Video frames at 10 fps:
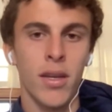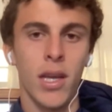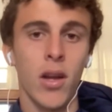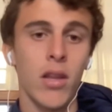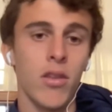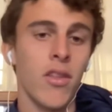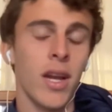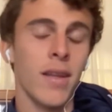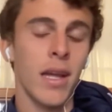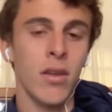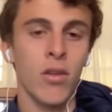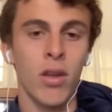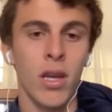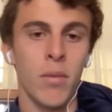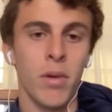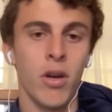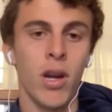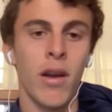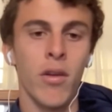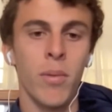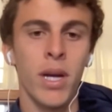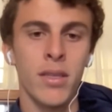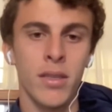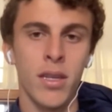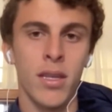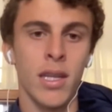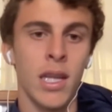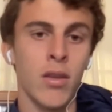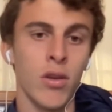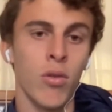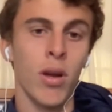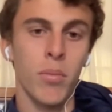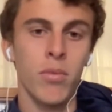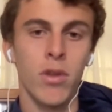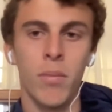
ahora estoy tratando de mejorarlo más y tratando de jugar puntos